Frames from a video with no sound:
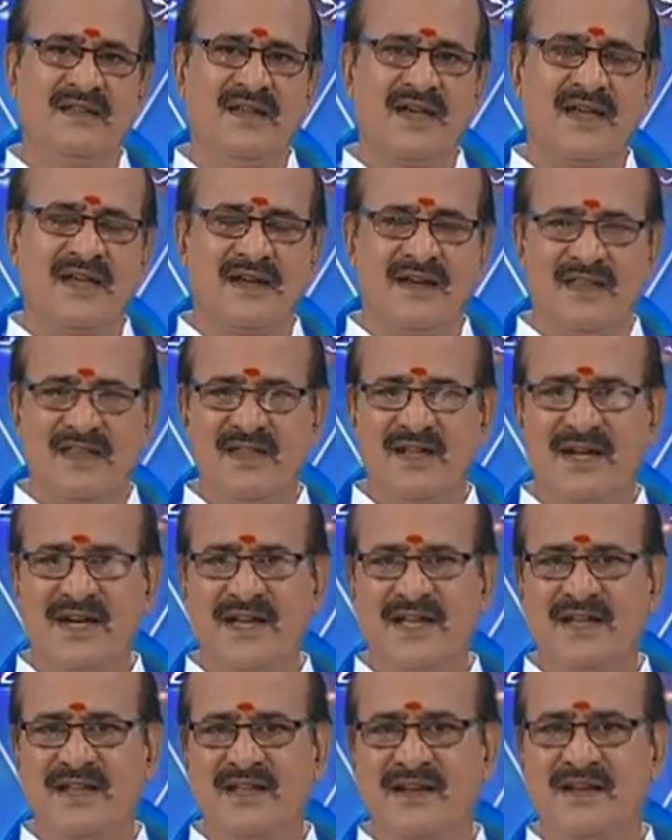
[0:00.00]
அதனால தான்
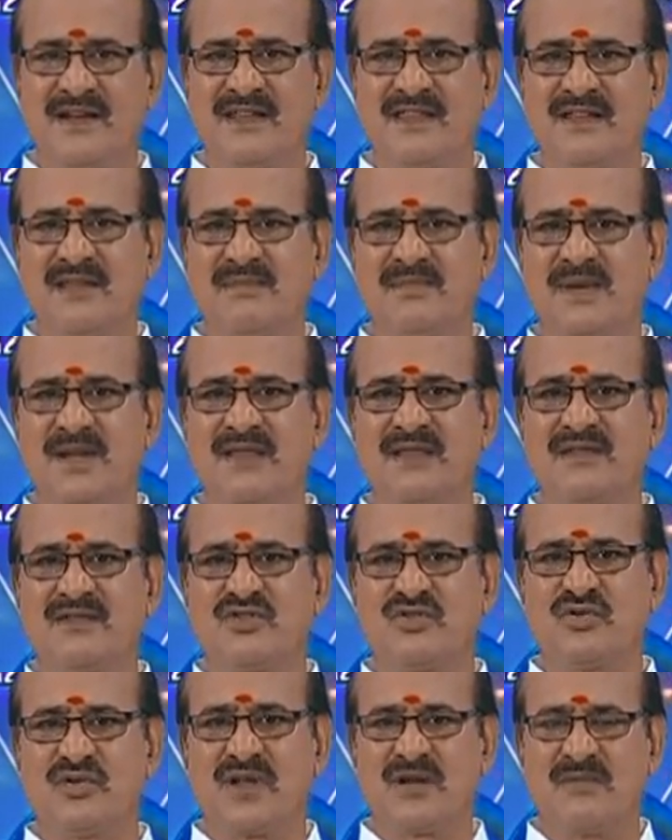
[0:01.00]
கடகலகணத்தில் பிறந்து
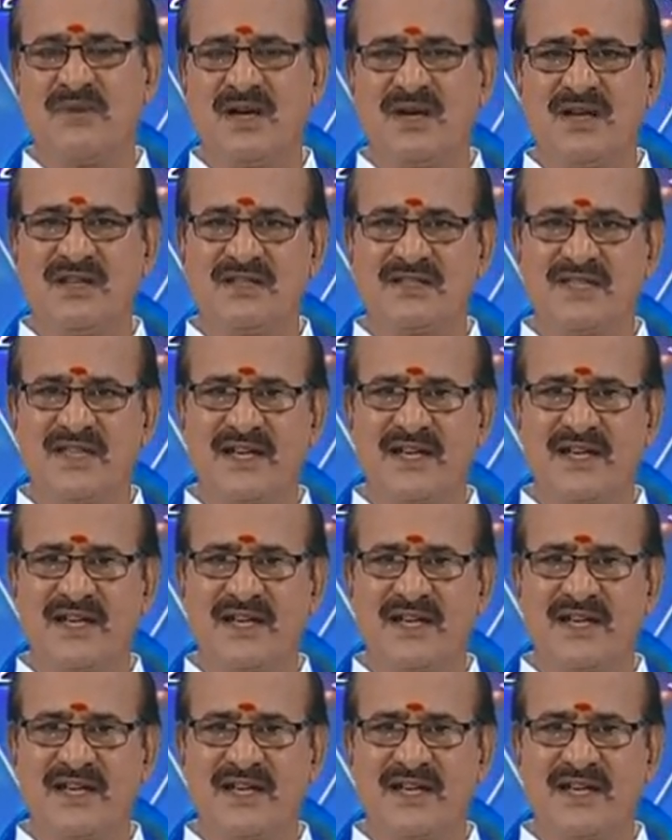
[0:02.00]
சுக்கரமகா